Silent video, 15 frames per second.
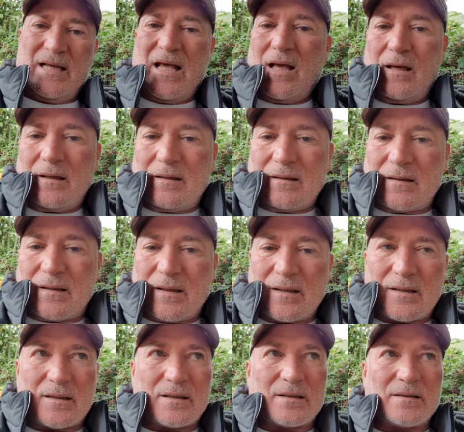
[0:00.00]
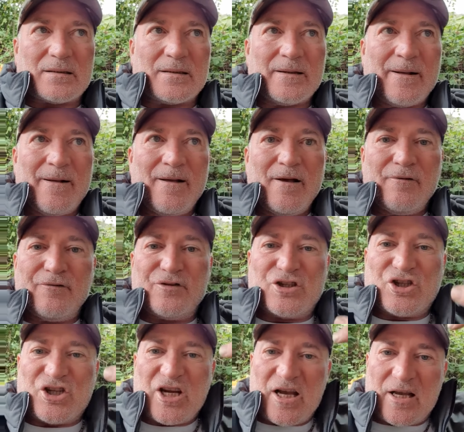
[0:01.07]
هكك هكك في
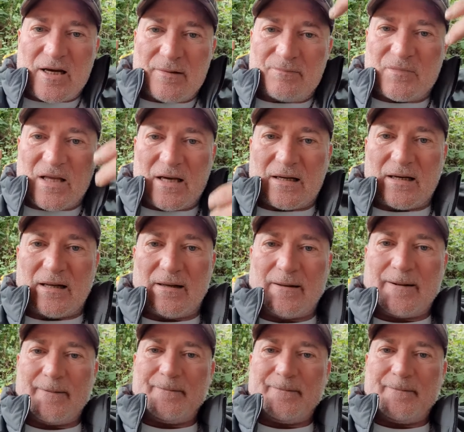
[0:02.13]
الجان متاعنا